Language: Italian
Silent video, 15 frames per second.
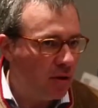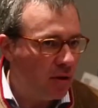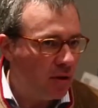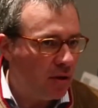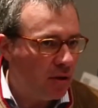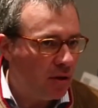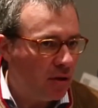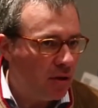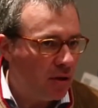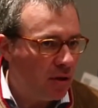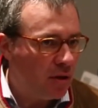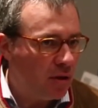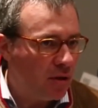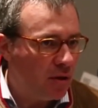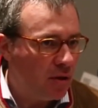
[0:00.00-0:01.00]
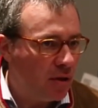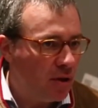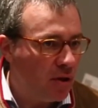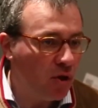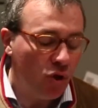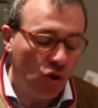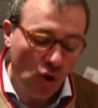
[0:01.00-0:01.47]
di vista
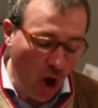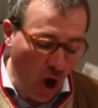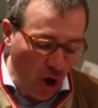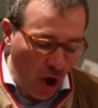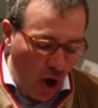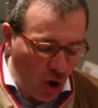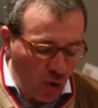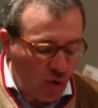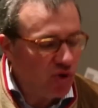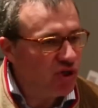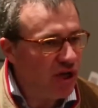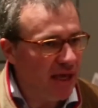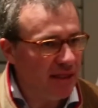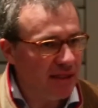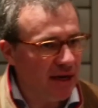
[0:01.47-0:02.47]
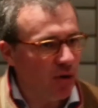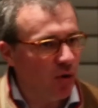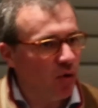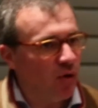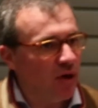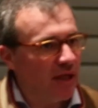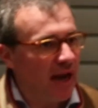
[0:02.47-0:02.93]
climatico è importante
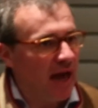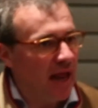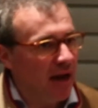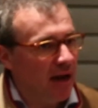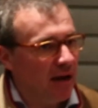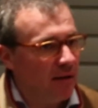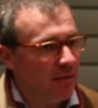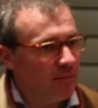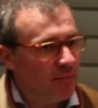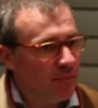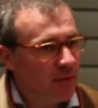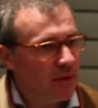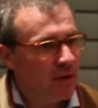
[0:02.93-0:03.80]
far vedere e